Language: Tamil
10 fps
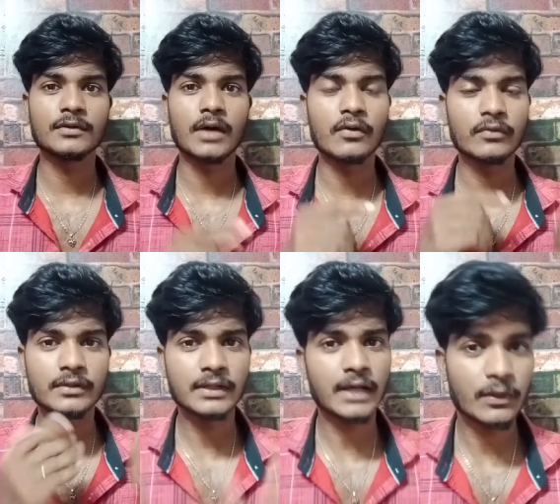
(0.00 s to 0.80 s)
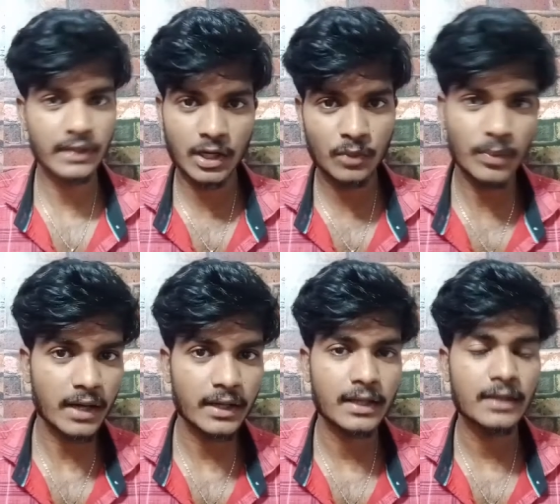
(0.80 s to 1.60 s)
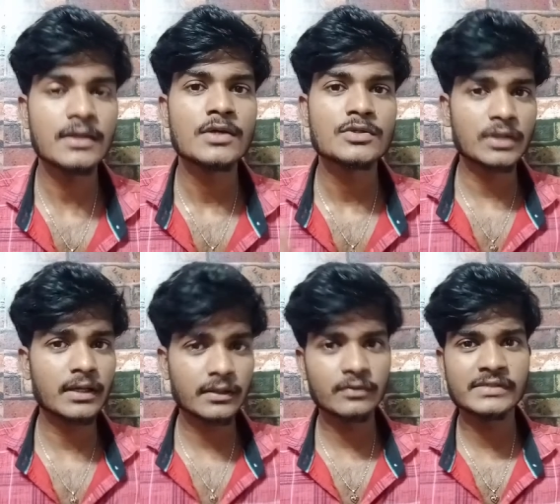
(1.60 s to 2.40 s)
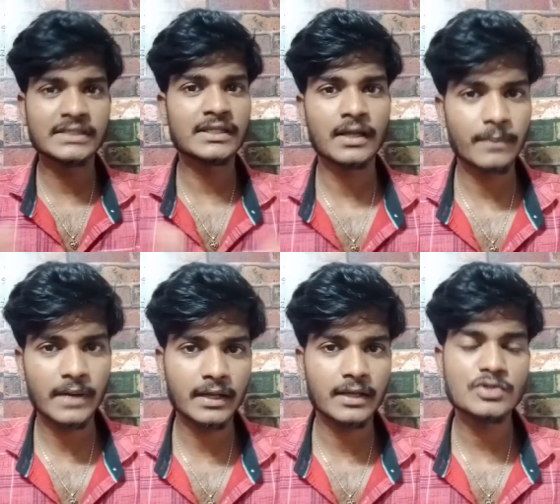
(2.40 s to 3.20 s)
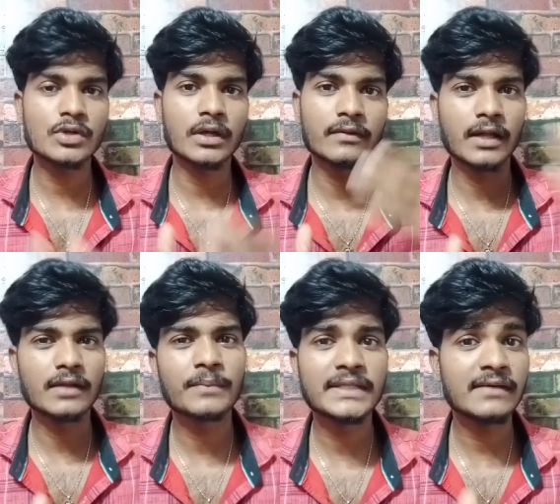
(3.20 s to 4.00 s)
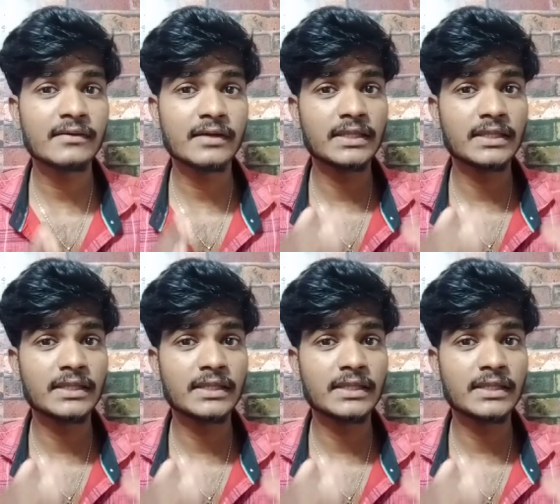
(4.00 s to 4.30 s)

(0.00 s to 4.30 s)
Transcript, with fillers: அவங்க வந்து கடவுளை யாரும் பார்க்கல ஸோ நான் வந்து விஷயத்த நான் பார்க்கல ஸோ அது அதை பற்றின